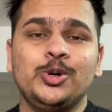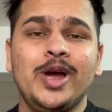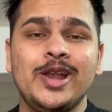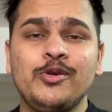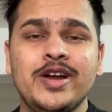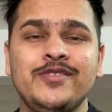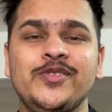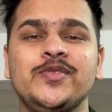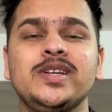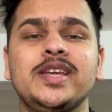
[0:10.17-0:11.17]
हेलो
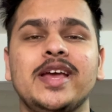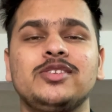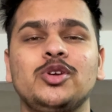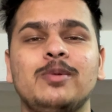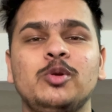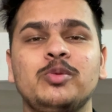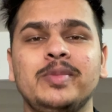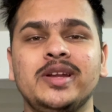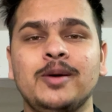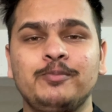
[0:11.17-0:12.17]
एवरीवन कैसे हो आप लोग
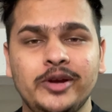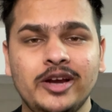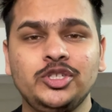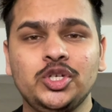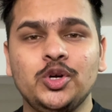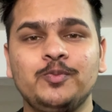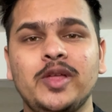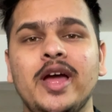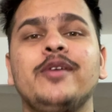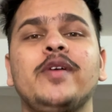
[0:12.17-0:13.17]
मेरा नाम प्रियांशु
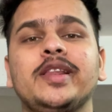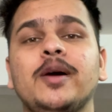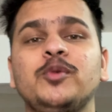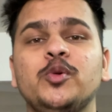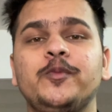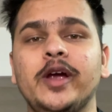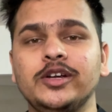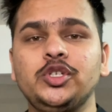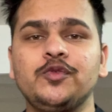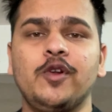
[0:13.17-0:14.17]
गुप्ता है वेलकम टू
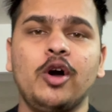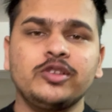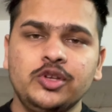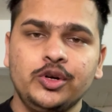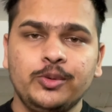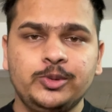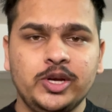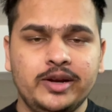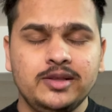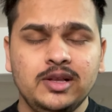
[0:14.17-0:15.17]
प्रियांशु व्लॉग्स यूट्यूब
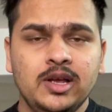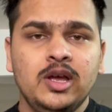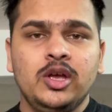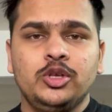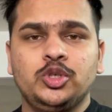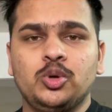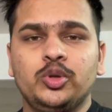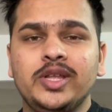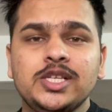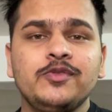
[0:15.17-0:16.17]
चैनल सो
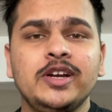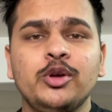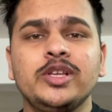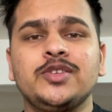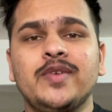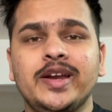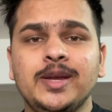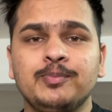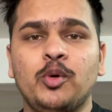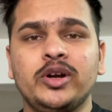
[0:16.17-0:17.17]
दिस वीडियो इज़ वेरी
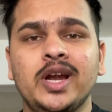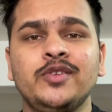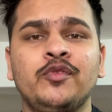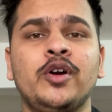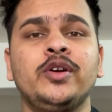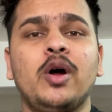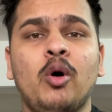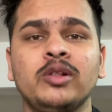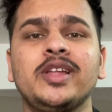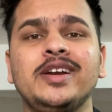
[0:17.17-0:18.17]
इंपॉर्टेंट फॉर
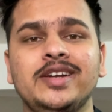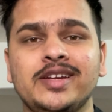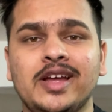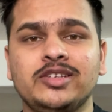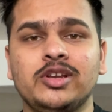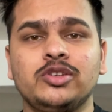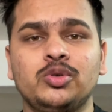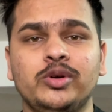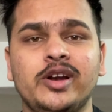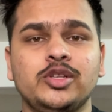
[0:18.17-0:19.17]
ऑल द इंटरनेशनल
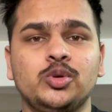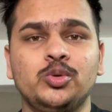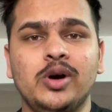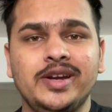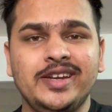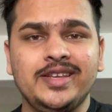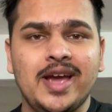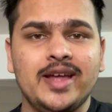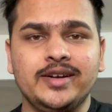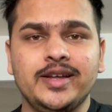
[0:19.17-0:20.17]
स्टूडेंट्स हु आर इन
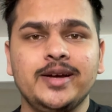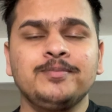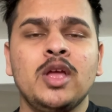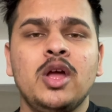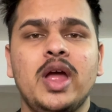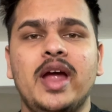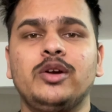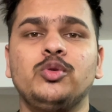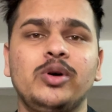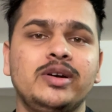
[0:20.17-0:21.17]
कैनेडा एंड
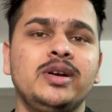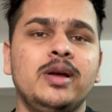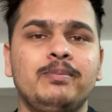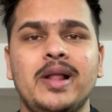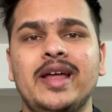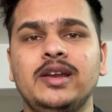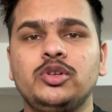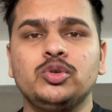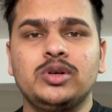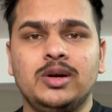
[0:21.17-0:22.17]
हु आर प्लानिंग
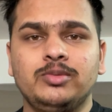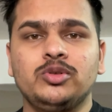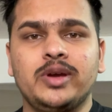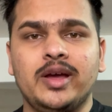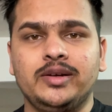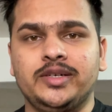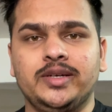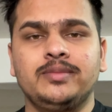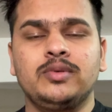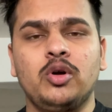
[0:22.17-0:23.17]
टू कम टू कैनेडा
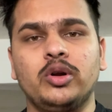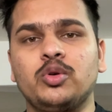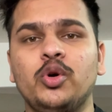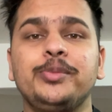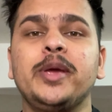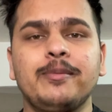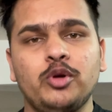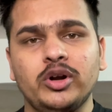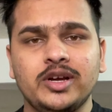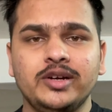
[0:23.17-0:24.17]
और कोई भी
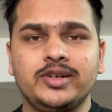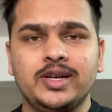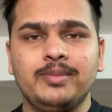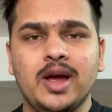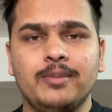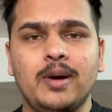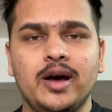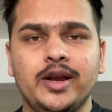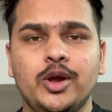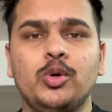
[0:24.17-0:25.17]
अब्रॉड कंट्री में आप आ
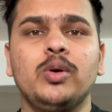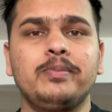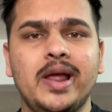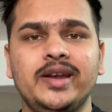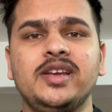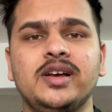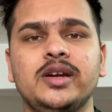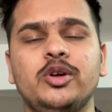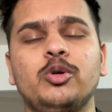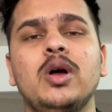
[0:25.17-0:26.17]
रहे हो प्लानिंग कर
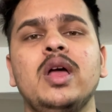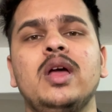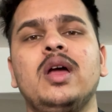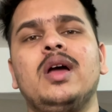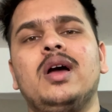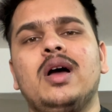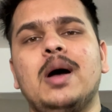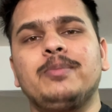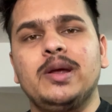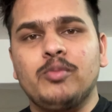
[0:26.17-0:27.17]
रहे हो
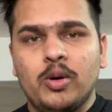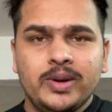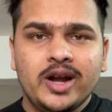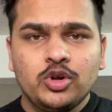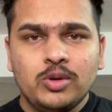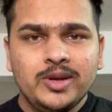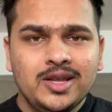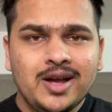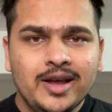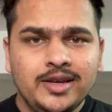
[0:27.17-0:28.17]
अपने मॉम डैड को भी
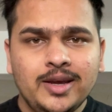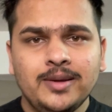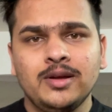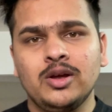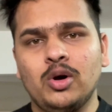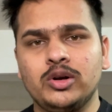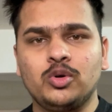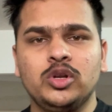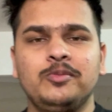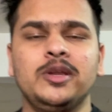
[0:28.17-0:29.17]
दिखाइए और
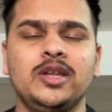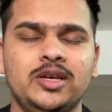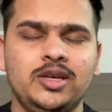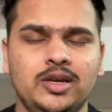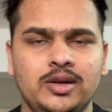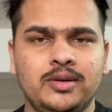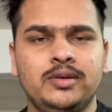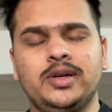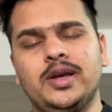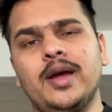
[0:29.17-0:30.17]
ख़ुद भी देखिए
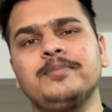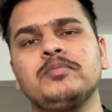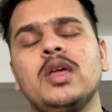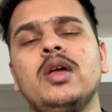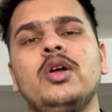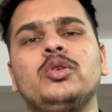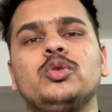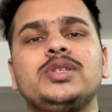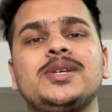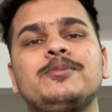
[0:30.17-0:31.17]
ठीक है तो
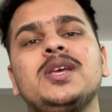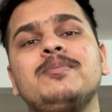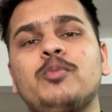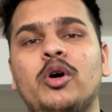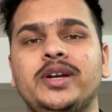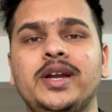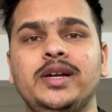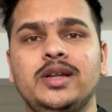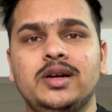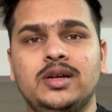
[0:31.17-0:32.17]
सबसे
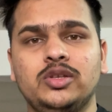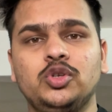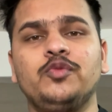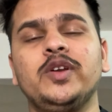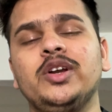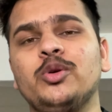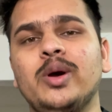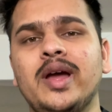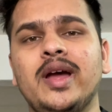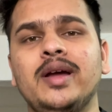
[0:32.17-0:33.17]
इम्पॉर्टेंट जो वीडियो
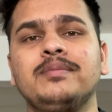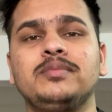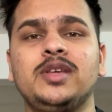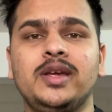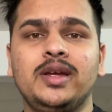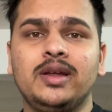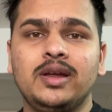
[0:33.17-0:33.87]
है ये